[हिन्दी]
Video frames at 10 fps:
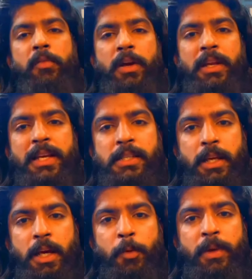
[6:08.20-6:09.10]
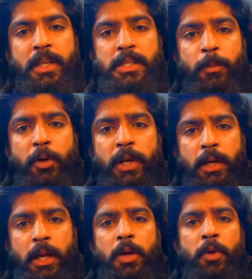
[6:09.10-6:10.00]
एवरीवन कैसे हैं आप उम्मीद है सब लोग
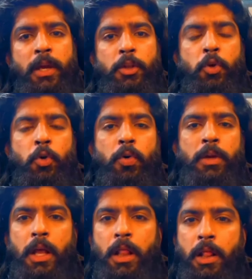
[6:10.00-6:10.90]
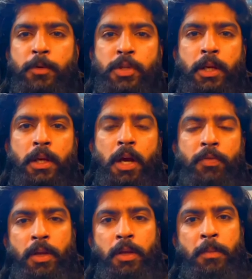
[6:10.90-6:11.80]
ठीक ठाक होंगे तो कल मुझे
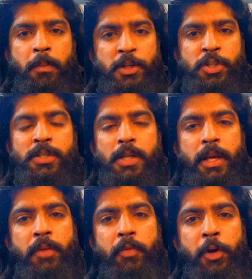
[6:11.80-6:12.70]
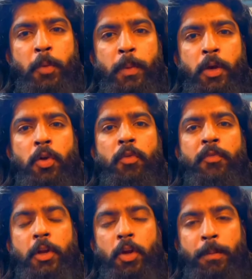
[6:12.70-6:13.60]
काफ़ी मेंशन आए एक वीडियो में और
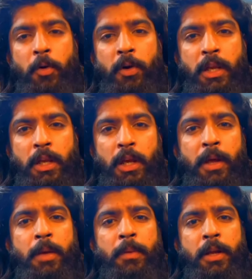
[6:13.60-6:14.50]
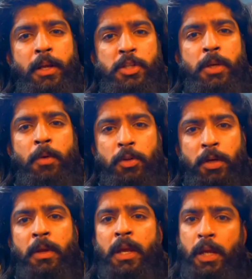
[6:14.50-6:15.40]
वो वीडियो अपलोड की हमारे बड़े अच्छे
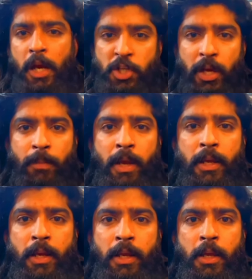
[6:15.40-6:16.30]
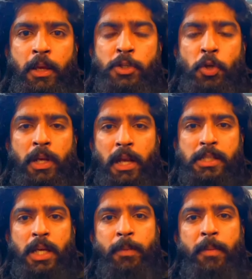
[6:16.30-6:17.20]
मोहतरम काशान भाई ने जो कि
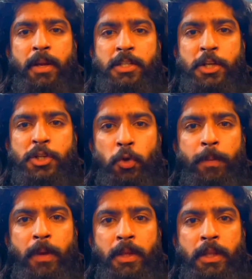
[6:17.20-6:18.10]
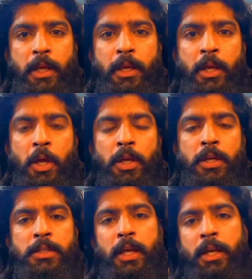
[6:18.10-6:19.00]
लास्ट टाइम हमारे साथ शूट पे भी थे
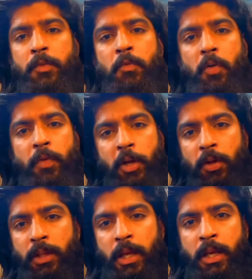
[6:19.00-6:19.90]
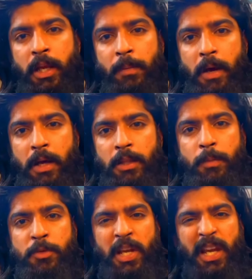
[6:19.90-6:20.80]
सर वो वीडियो देखने के
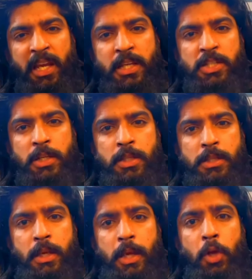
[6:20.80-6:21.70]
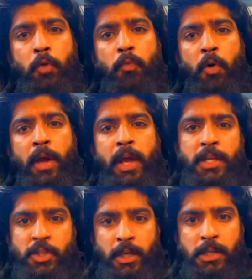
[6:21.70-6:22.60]
बाद ना मुझे एक ही चीज़ नज़र आई और वो
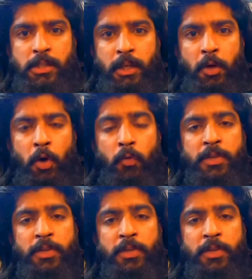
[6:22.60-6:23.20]
है जेलसी